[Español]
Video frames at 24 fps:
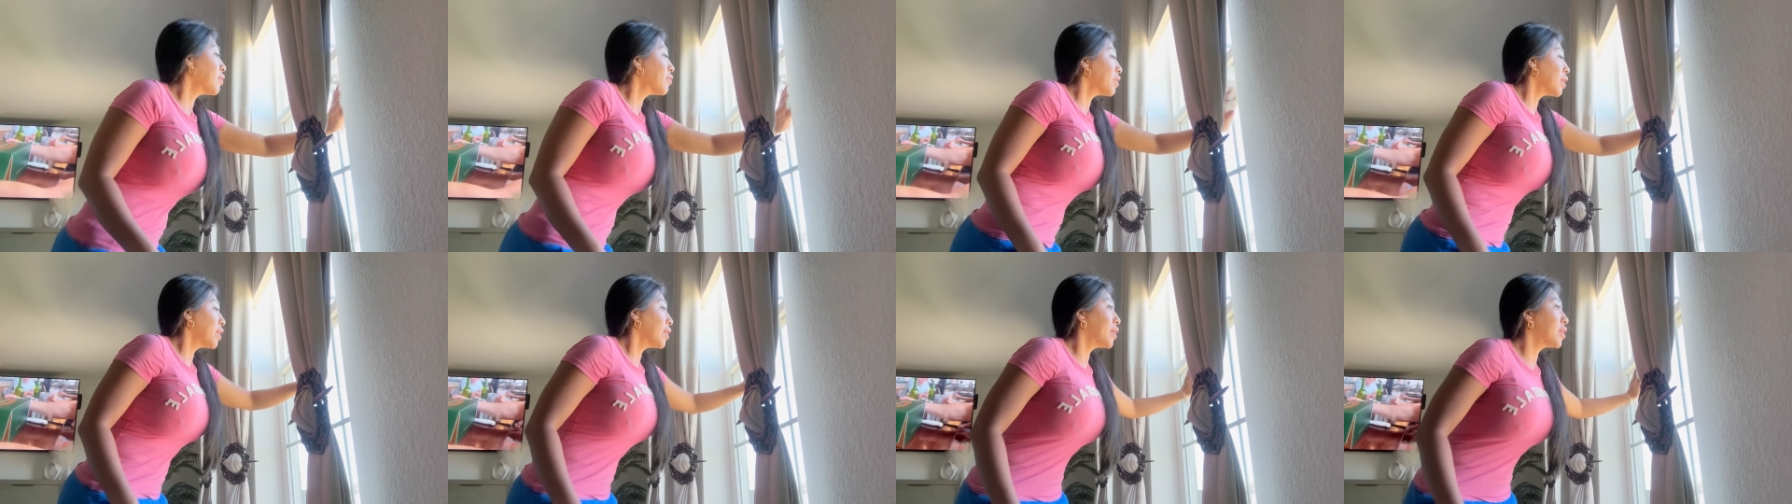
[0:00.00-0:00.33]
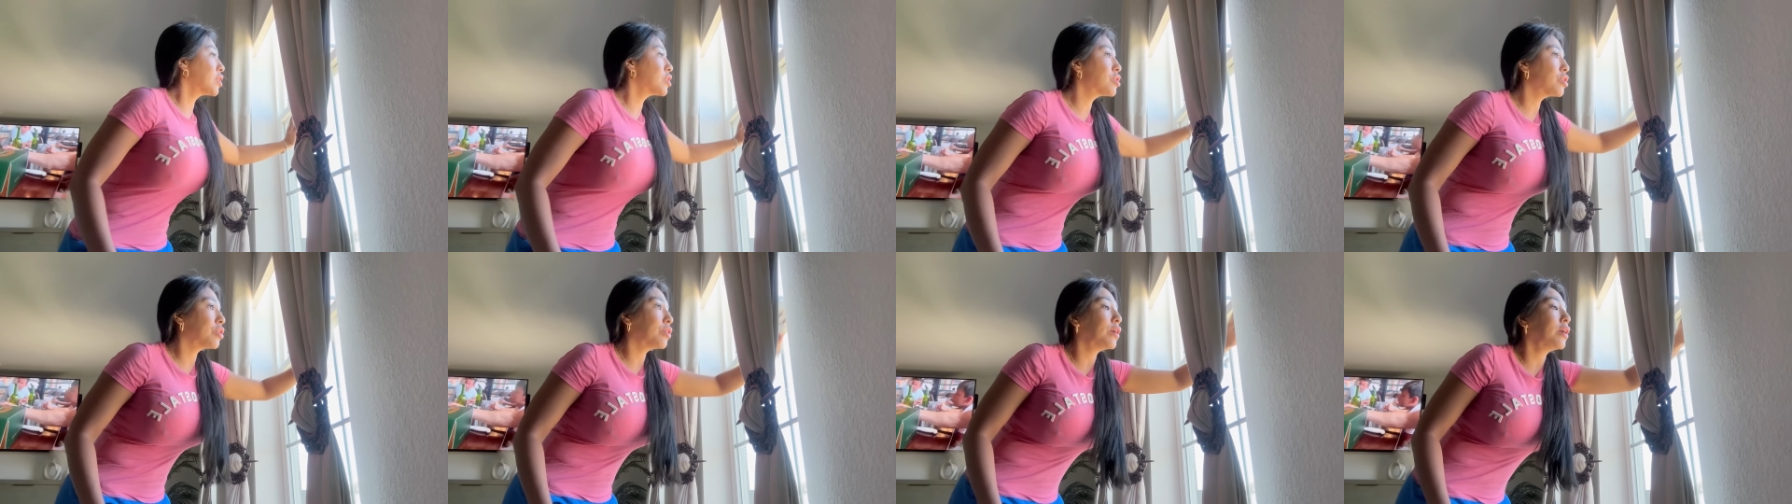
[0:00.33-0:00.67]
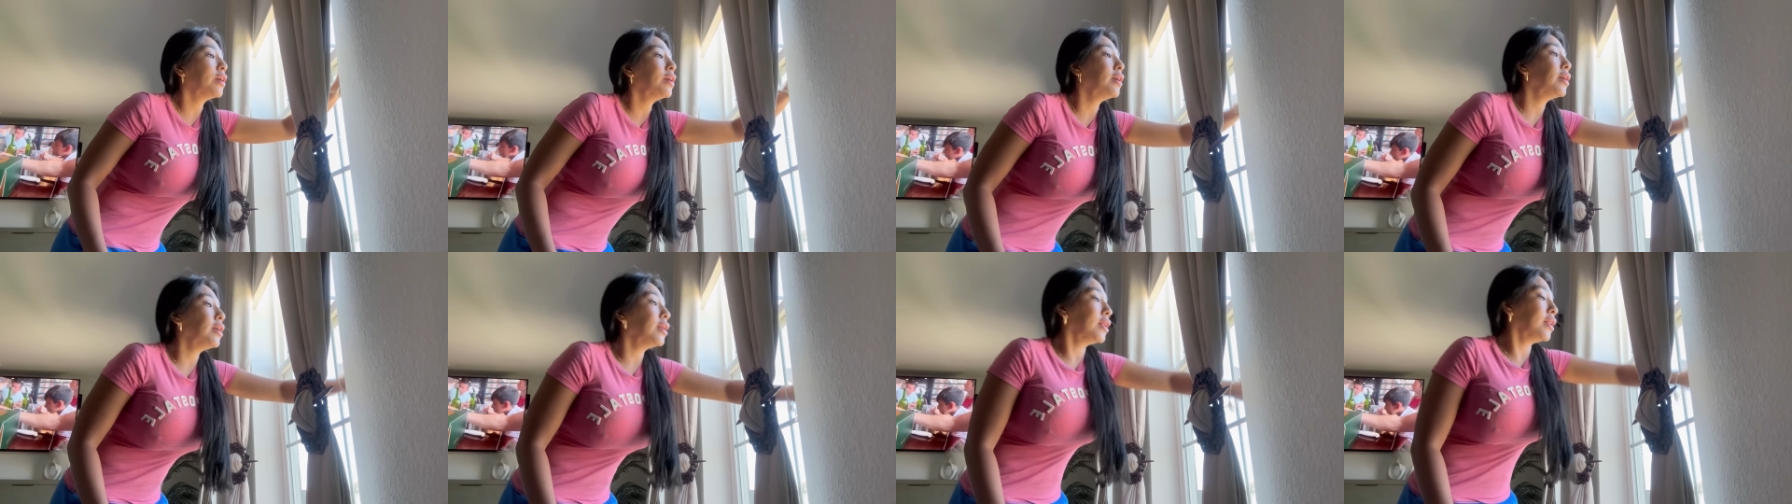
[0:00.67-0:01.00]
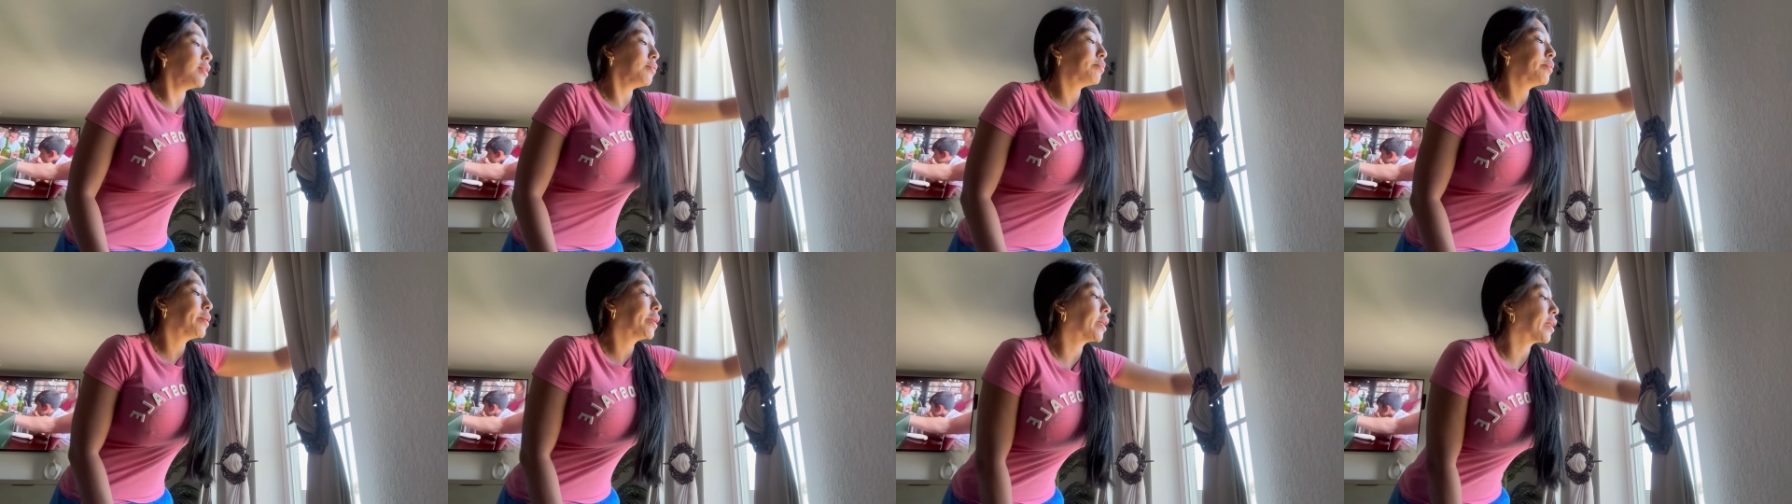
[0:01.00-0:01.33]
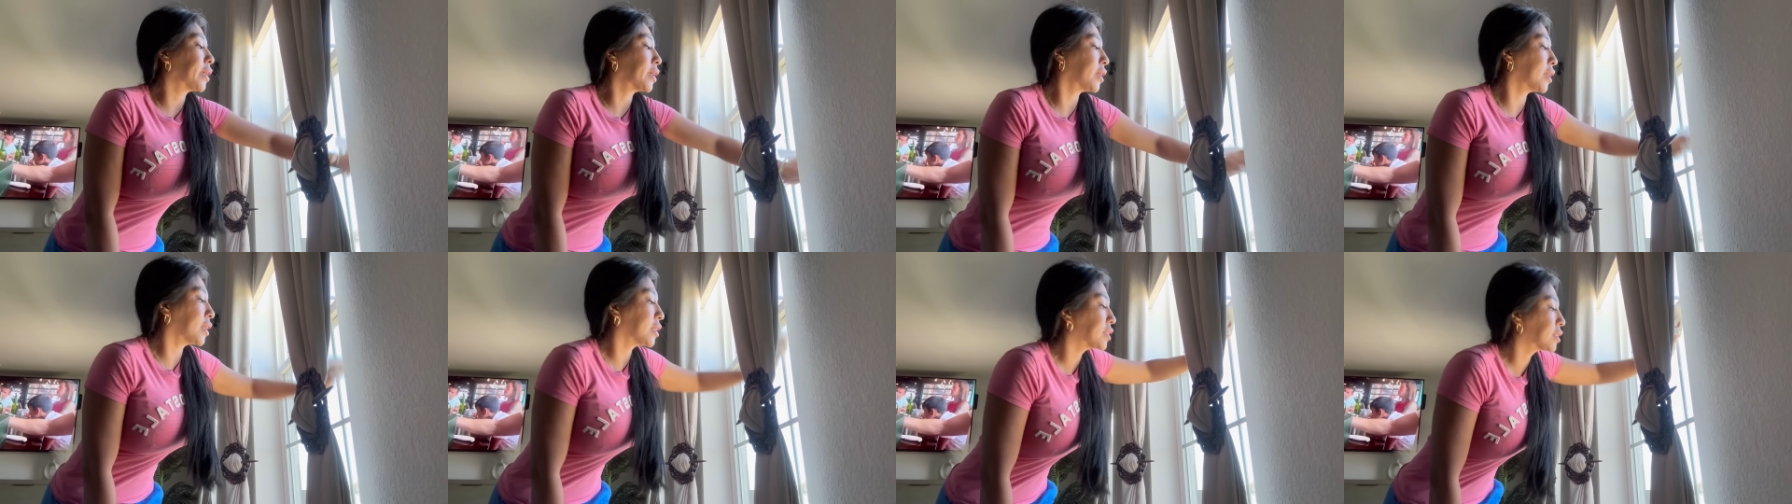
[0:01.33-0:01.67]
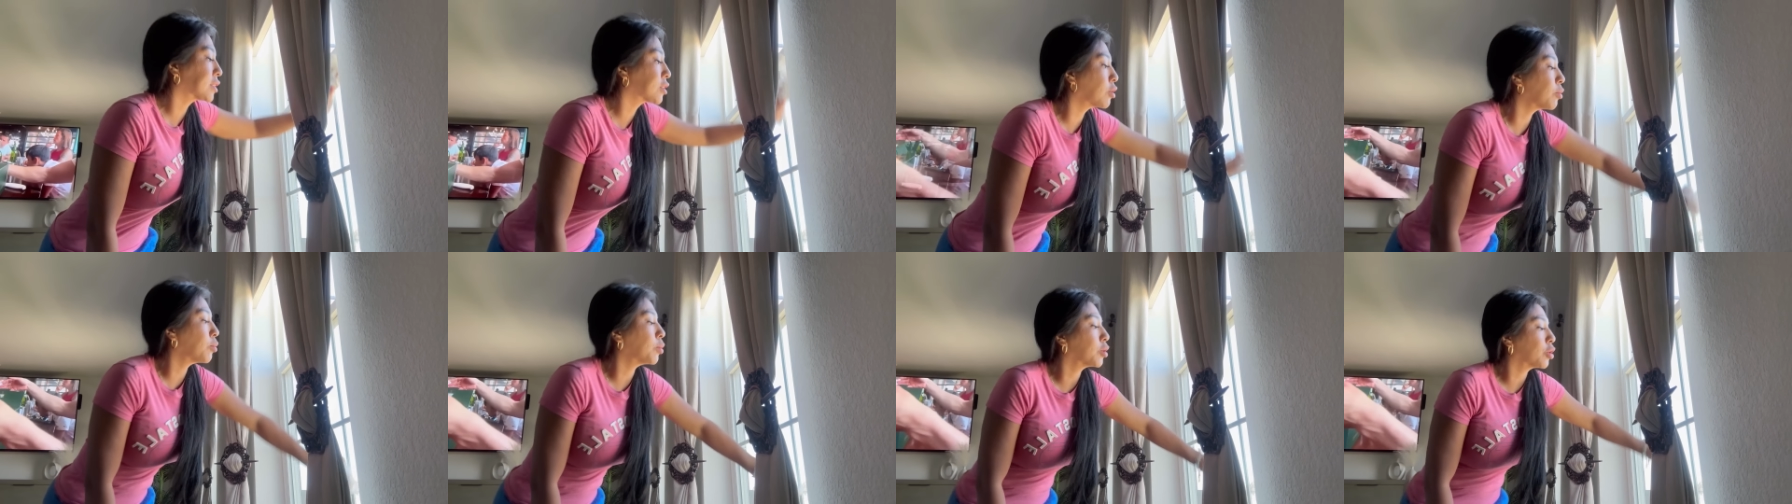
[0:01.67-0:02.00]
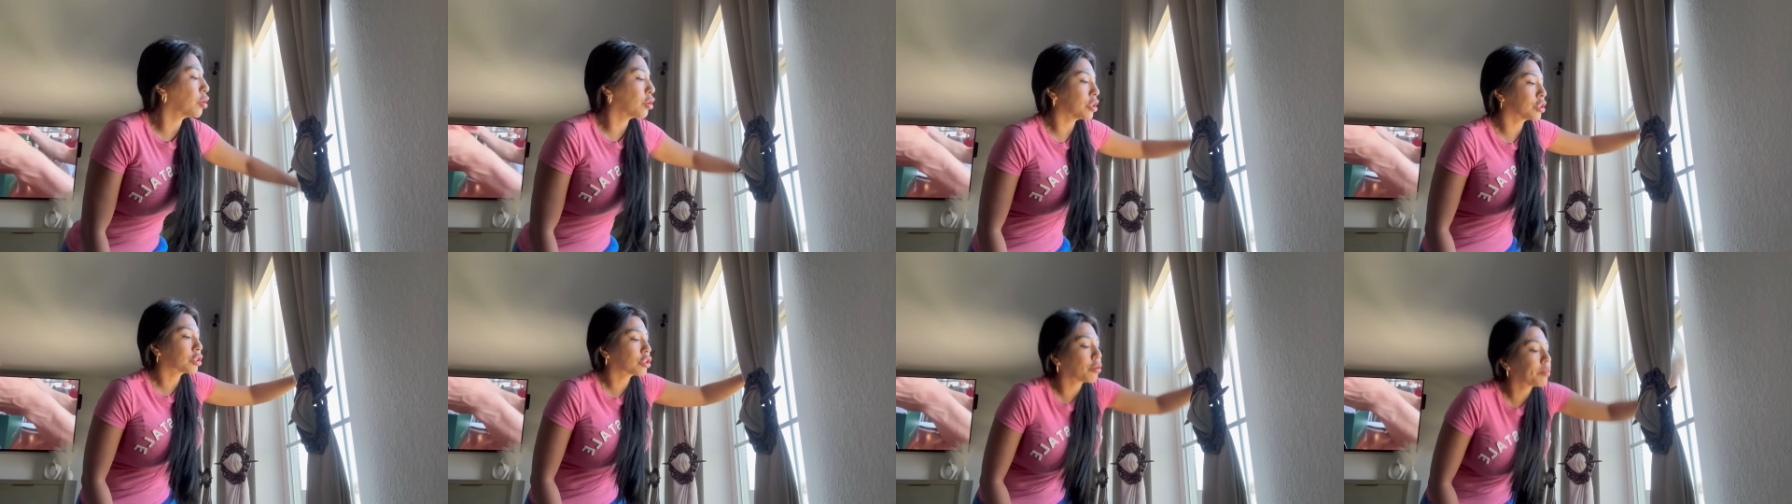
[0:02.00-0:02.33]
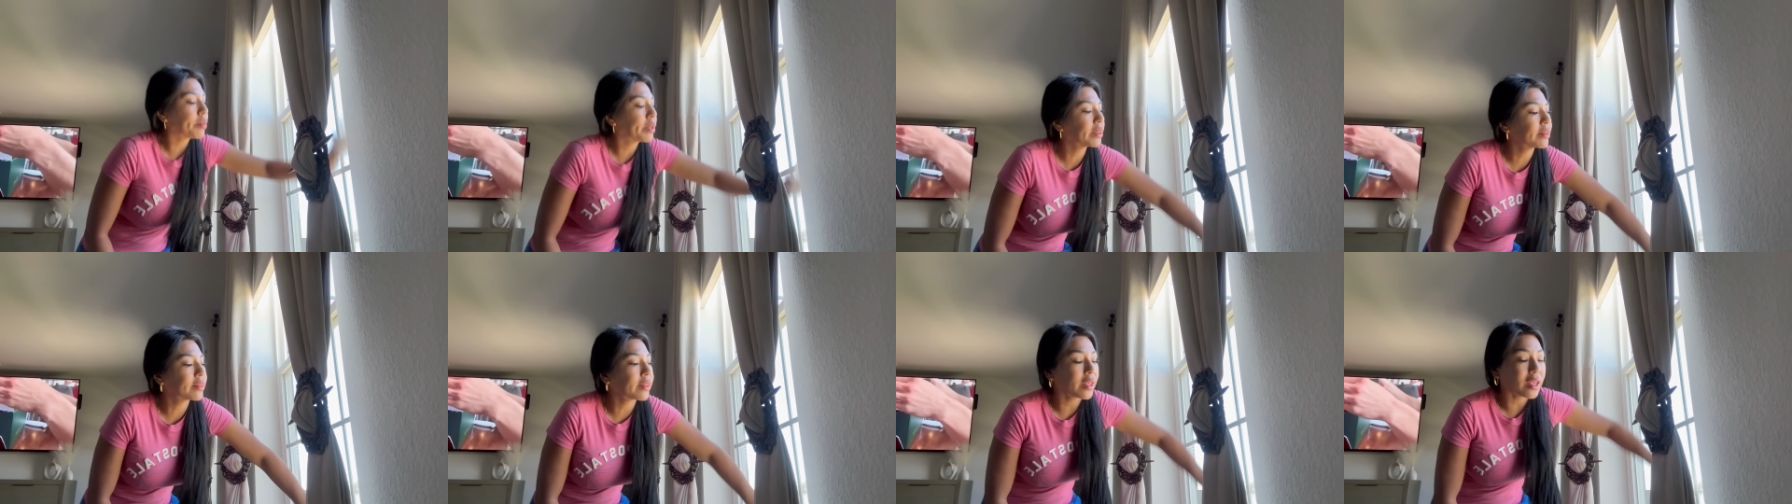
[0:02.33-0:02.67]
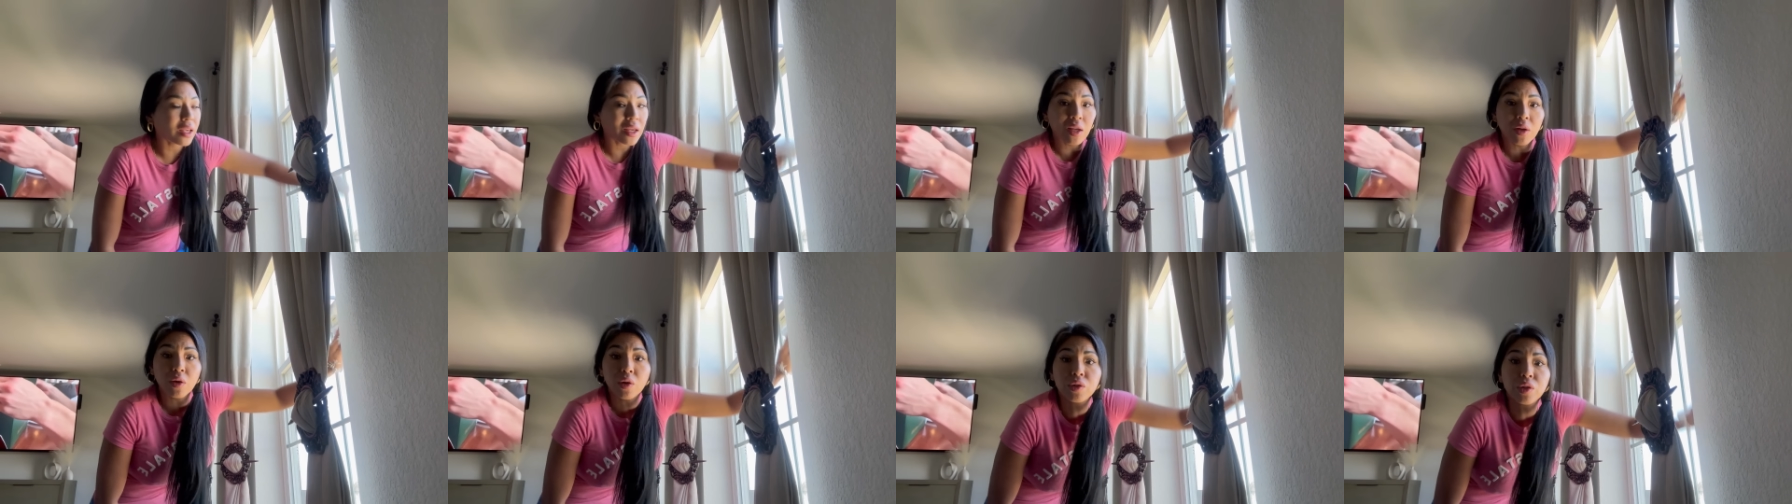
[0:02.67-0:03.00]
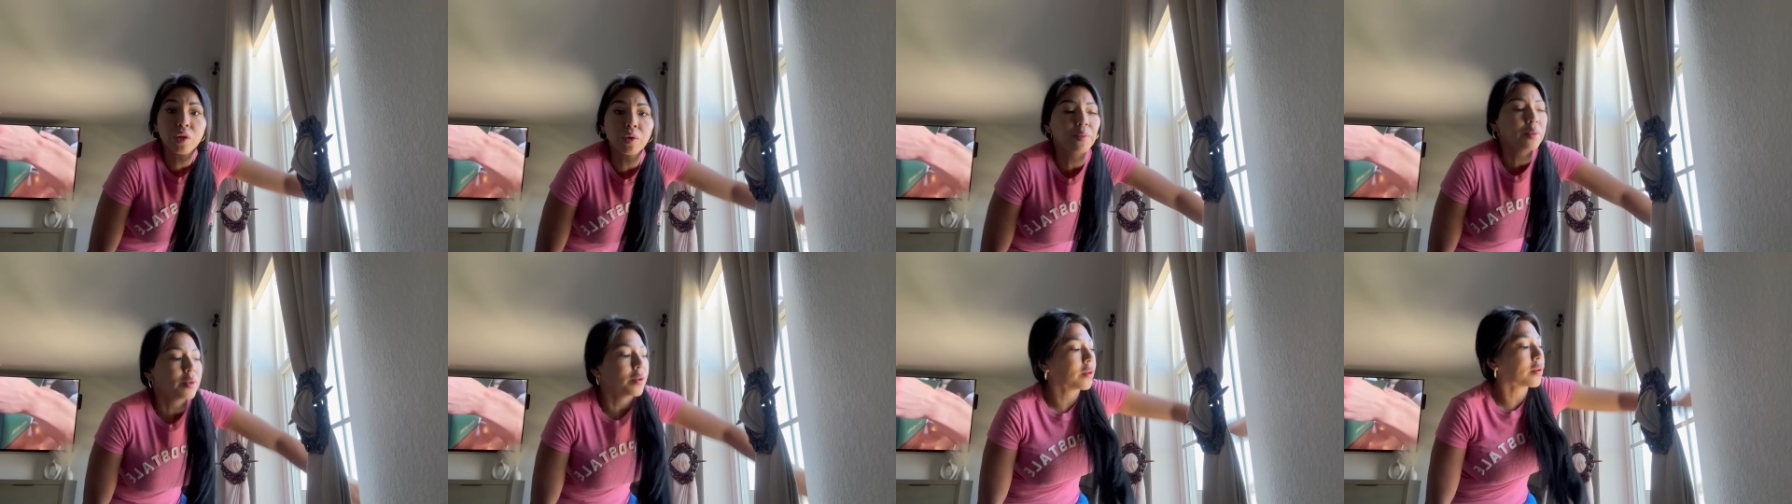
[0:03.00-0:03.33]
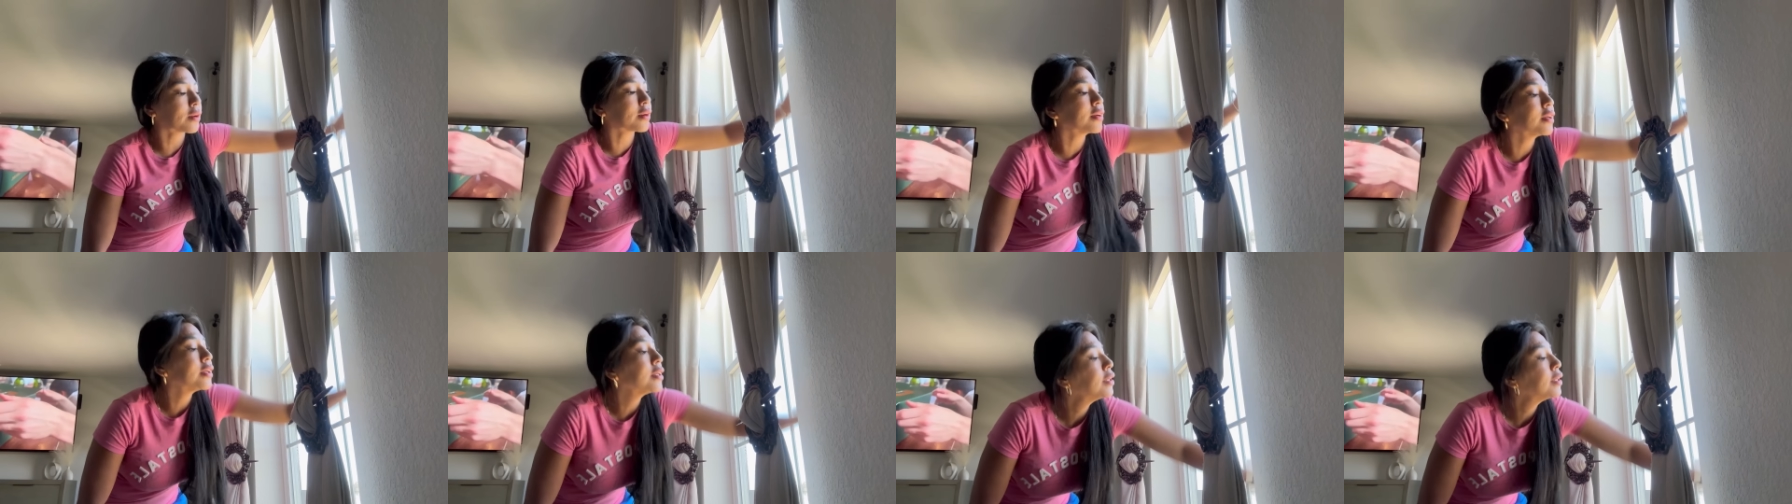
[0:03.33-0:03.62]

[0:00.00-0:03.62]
había hecho el viernes, como yo les comenté en otro blog.